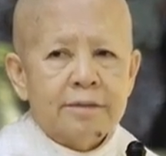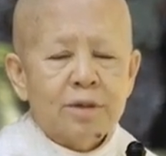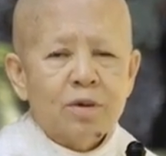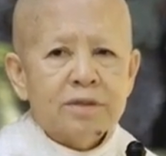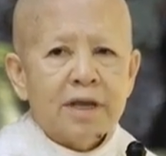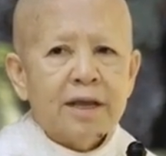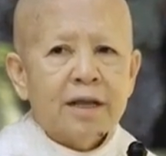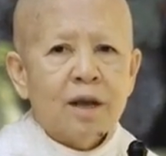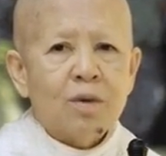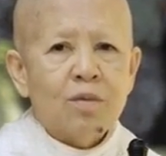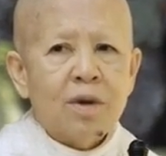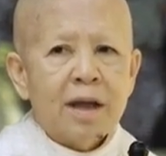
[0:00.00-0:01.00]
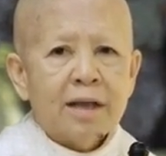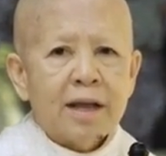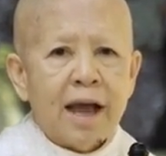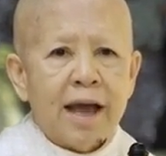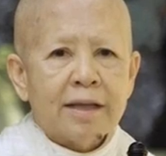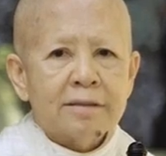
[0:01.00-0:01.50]
ต้องใช้คำว่า
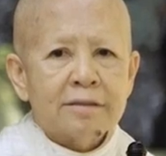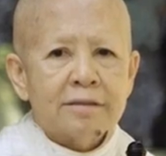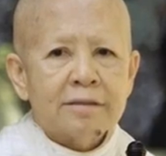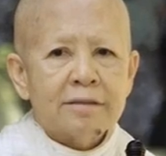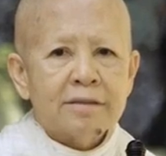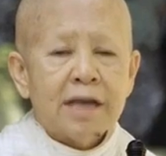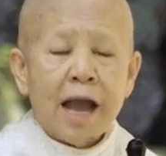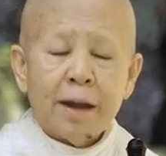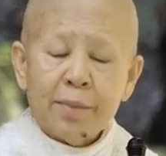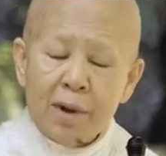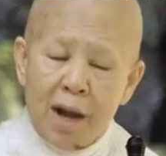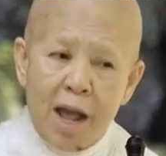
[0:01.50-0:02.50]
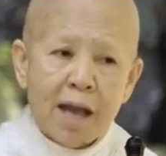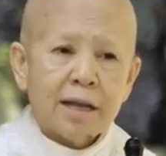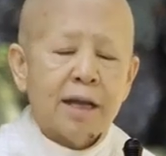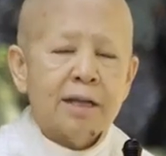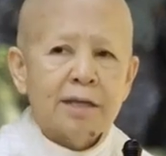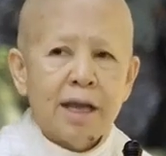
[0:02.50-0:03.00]
การจากพระ
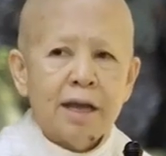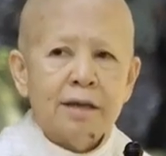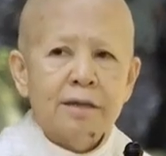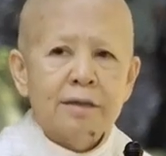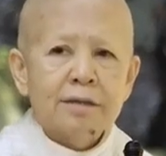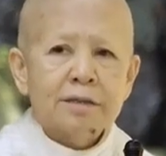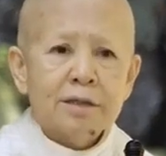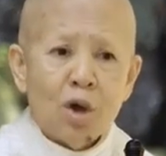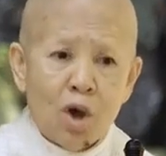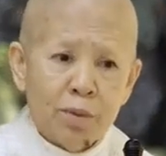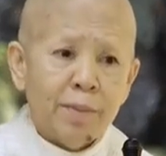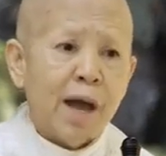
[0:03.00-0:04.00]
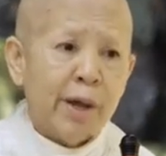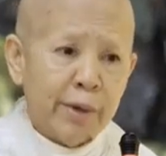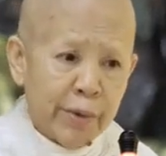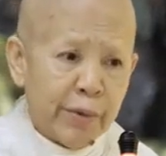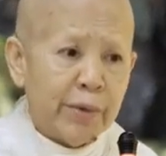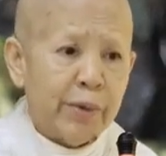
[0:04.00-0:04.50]
ครั้งนี้สอนพระอ
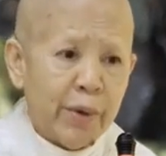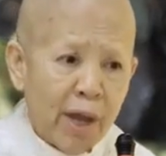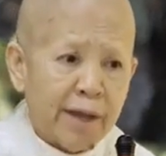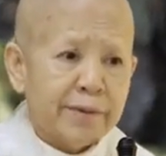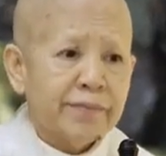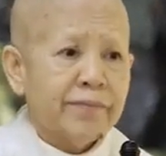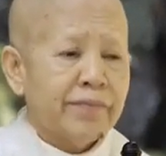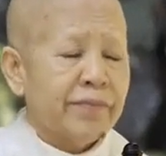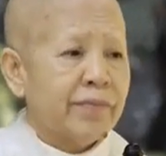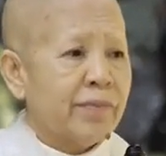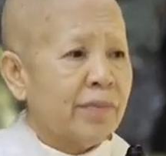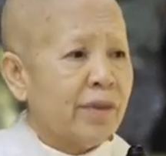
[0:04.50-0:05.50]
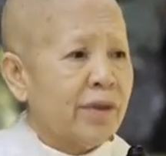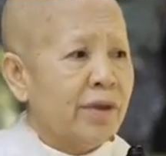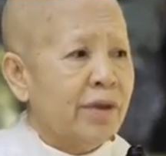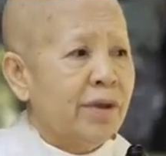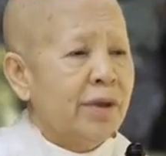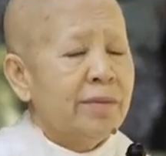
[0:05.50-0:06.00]
นนท์ด้วย
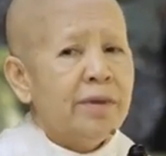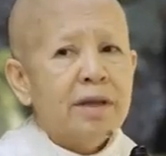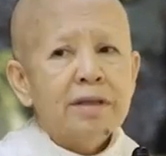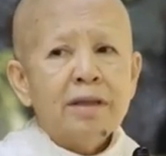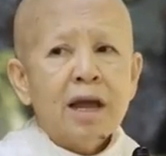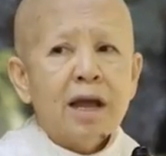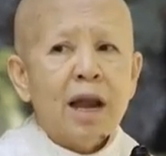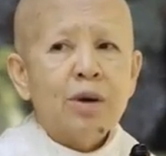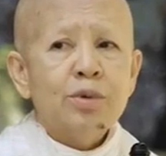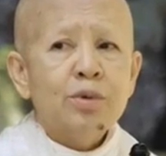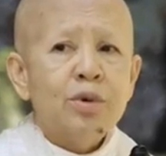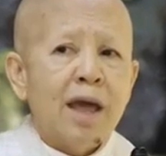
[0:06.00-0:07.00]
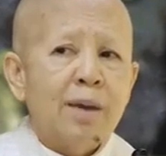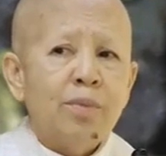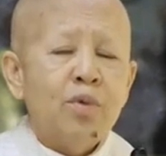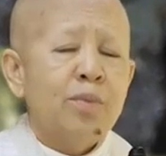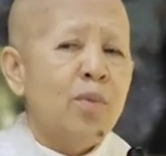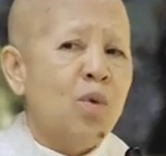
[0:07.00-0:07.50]
นั้นถ้าเราดูแล
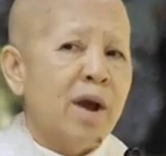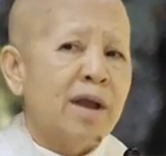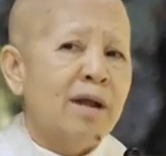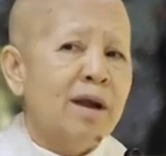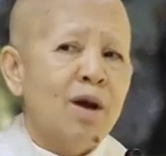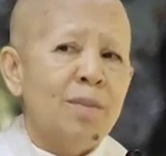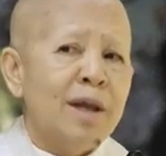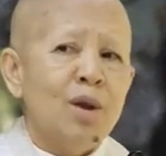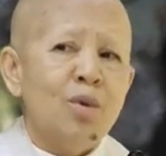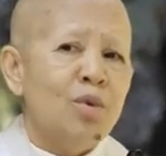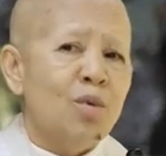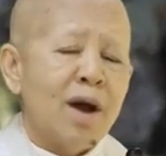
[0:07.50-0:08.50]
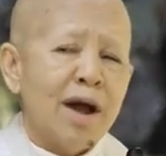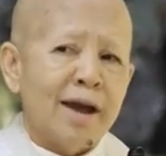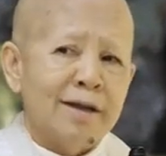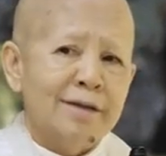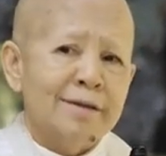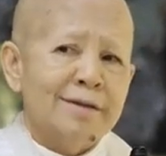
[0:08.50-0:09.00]
ผู้ป่วยแล้วเราไม่รู้ว่า
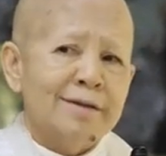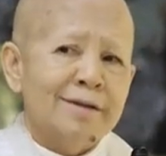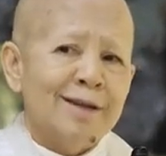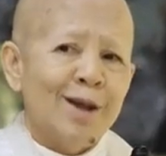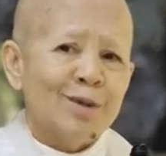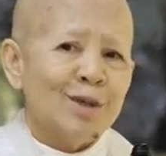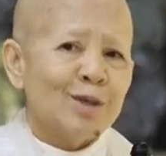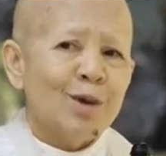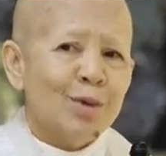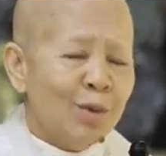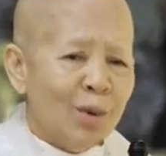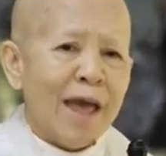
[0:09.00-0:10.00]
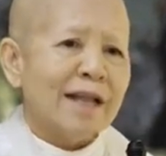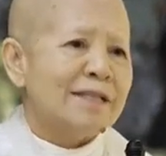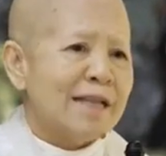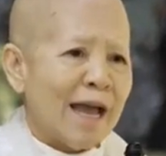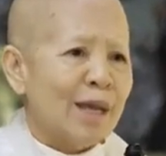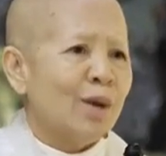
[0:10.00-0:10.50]
เราจะต้องดูแล
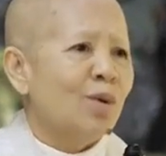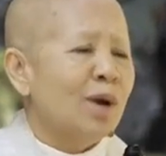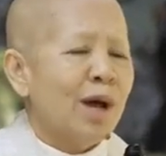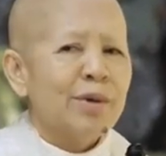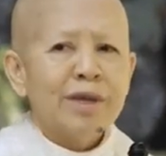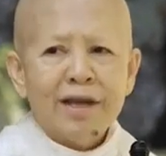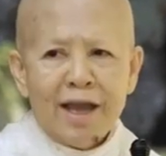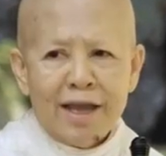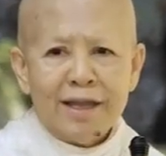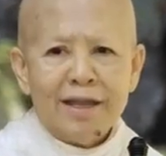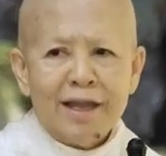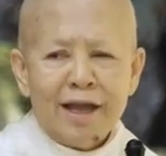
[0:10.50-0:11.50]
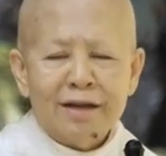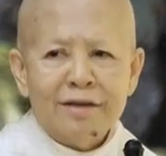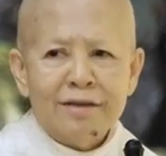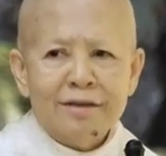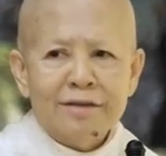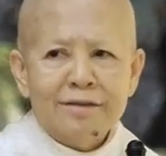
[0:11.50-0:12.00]
ใจของเราอย่างไงเนี่ย
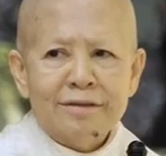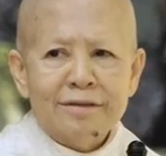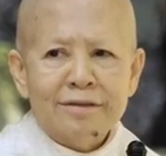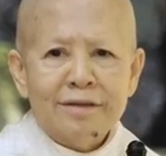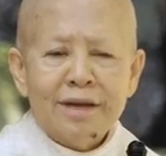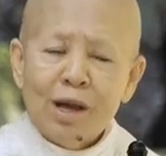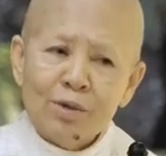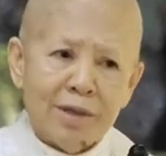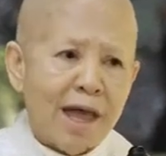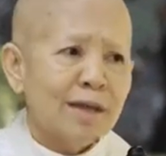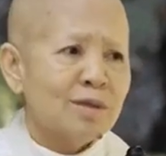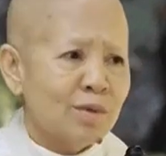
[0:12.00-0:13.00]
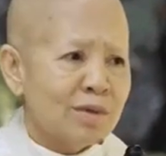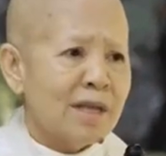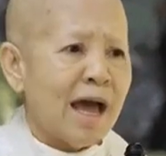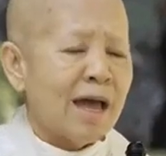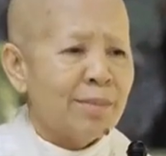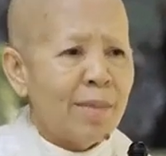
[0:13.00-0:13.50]
เราน่าสง
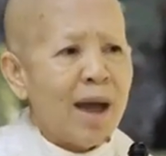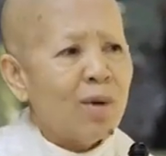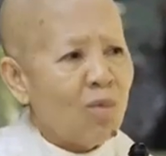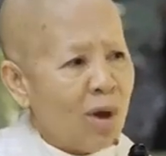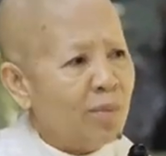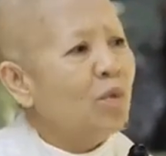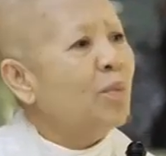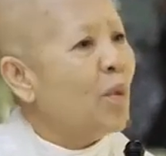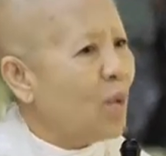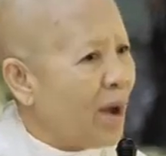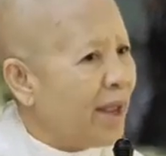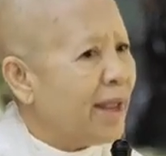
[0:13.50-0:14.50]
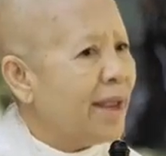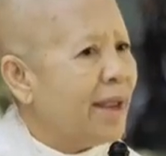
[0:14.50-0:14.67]
สารมากกว่าผู้ป่วย